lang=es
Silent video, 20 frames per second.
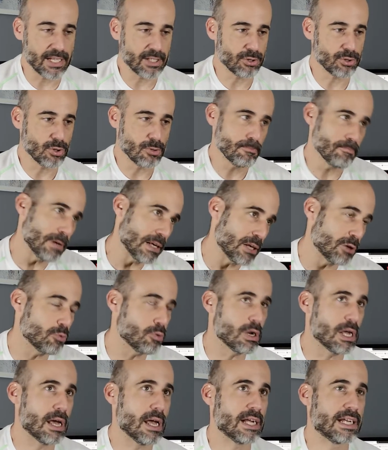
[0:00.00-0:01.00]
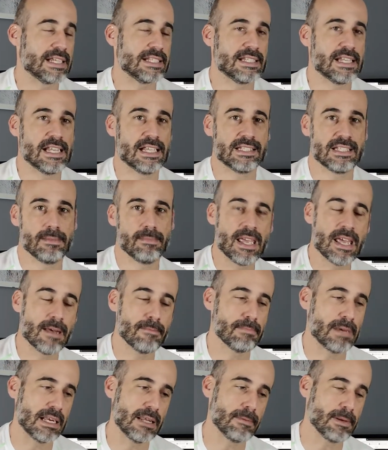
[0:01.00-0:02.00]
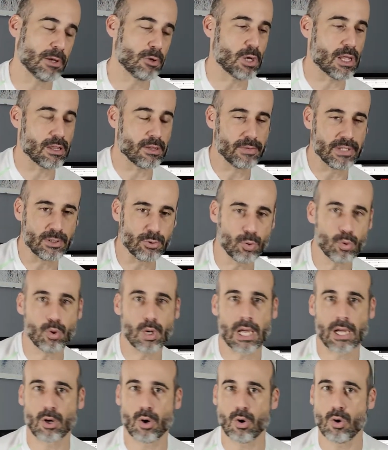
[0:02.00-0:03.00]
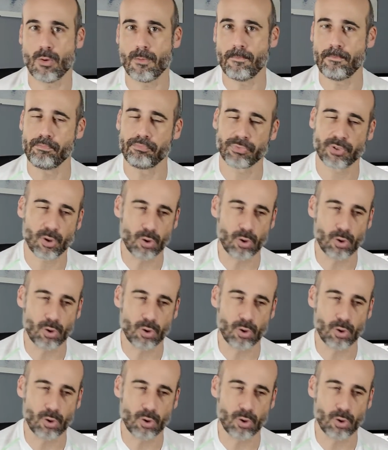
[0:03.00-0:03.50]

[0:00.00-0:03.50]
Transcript: Que son películas que se le asemejan, ¿vale? Películas de aventura con,